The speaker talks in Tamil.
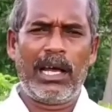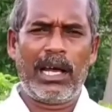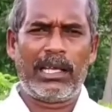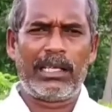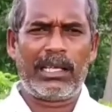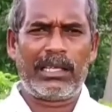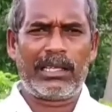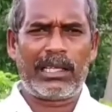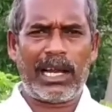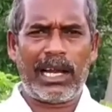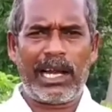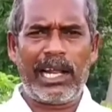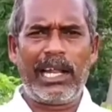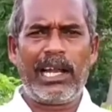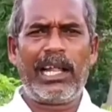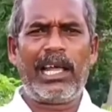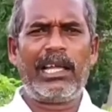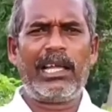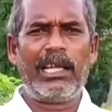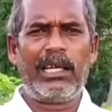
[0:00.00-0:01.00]
அந்த
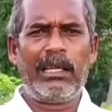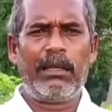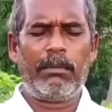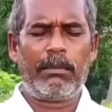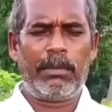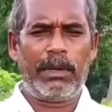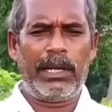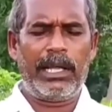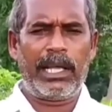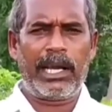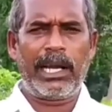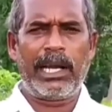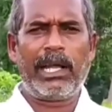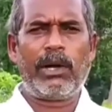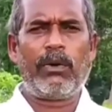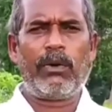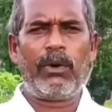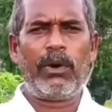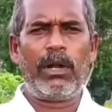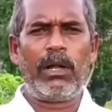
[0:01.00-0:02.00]
தழையெல்லாம் இப்போ
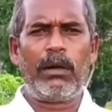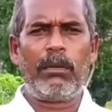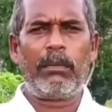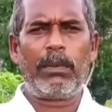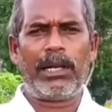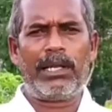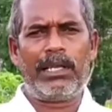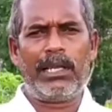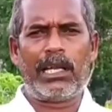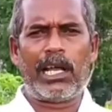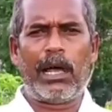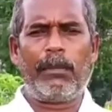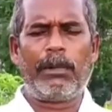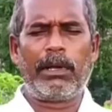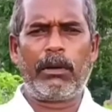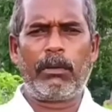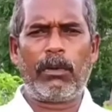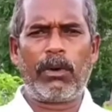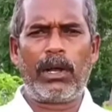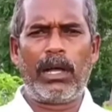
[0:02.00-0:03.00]
நேரடியாக உங்களுக்கு பறித்து
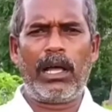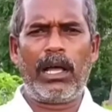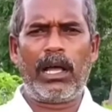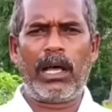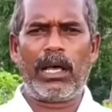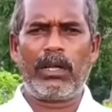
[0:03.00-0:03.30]
காமிக்க போகிறேன்